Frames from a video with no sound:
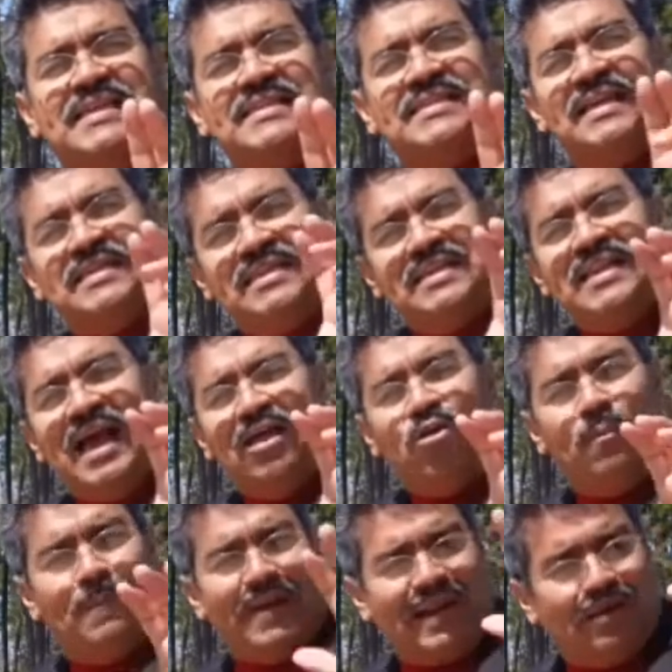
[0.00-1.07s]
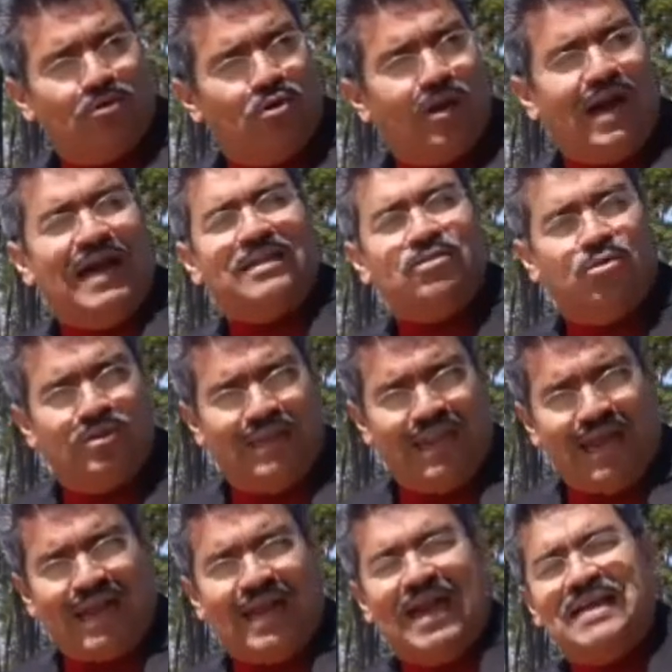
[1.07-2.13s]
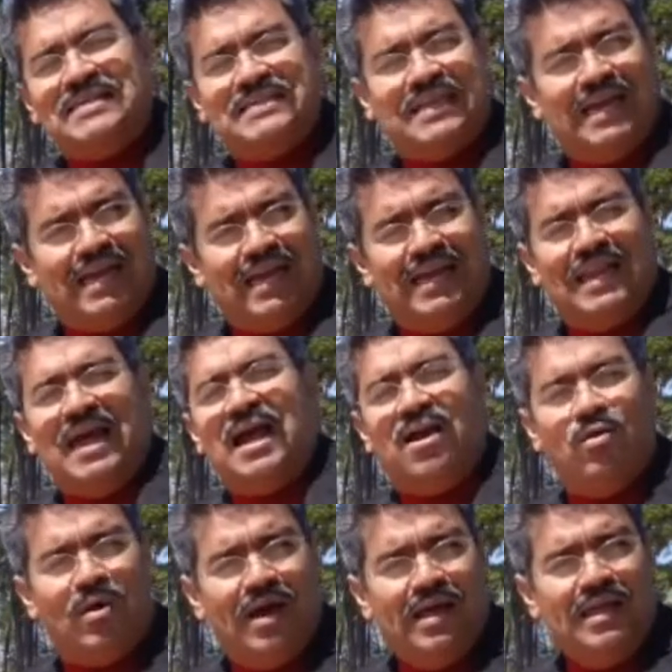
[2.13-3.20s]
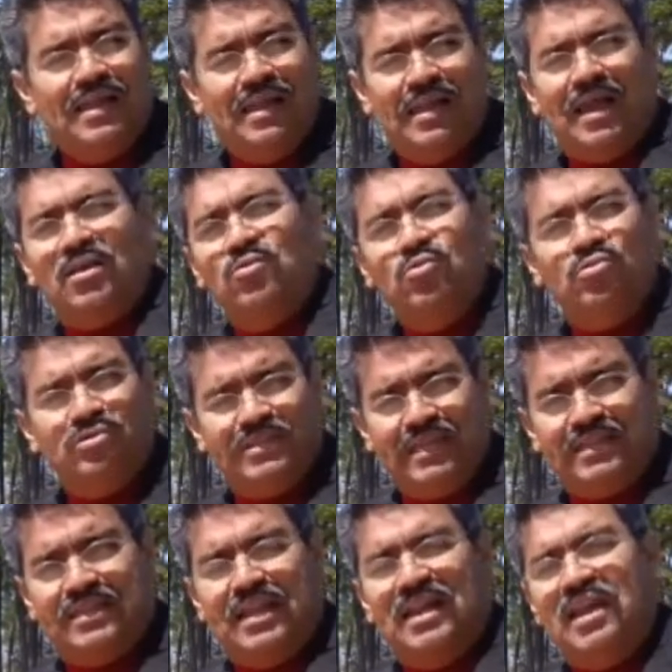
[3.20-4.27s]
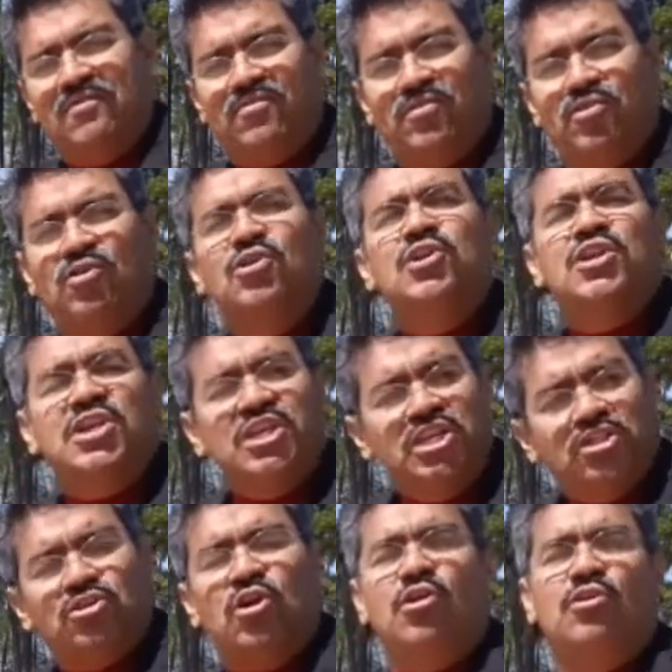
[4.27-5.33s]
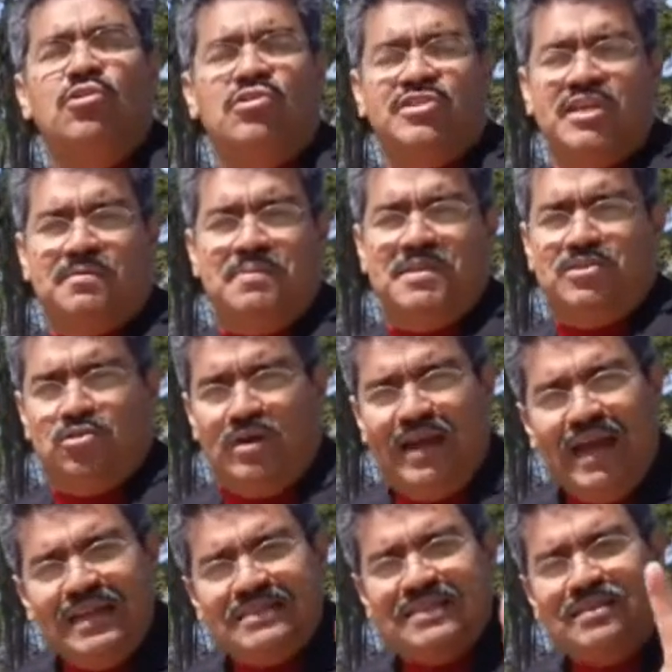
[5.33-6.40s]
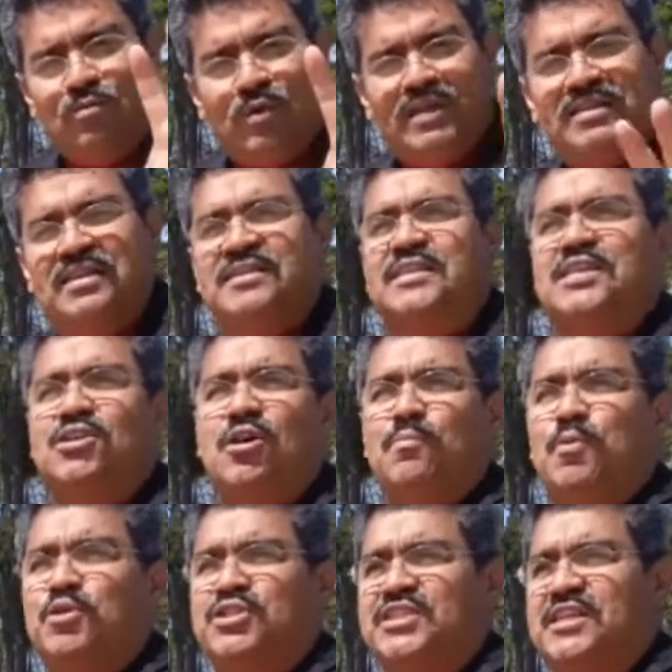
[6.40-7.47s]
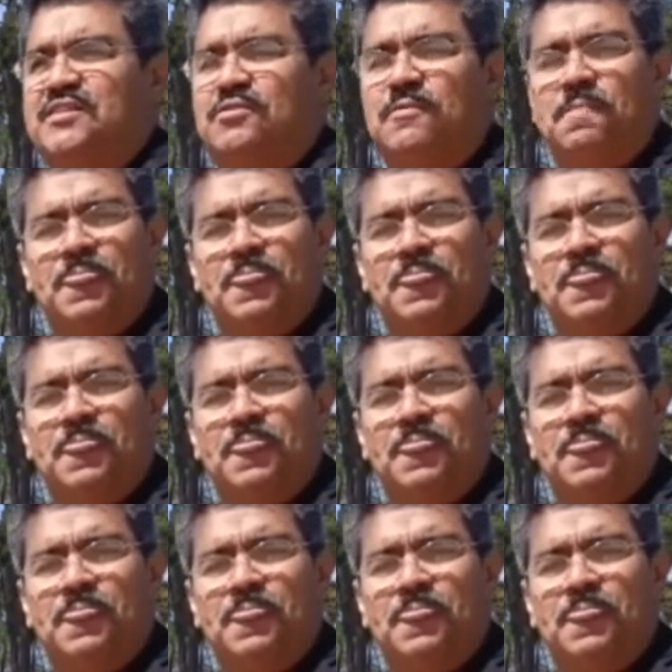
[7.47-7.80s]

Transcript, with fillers: ser destinado para los gastos de la casa, el agua, la luz, el teléfono, y todos los servicios, el 55%.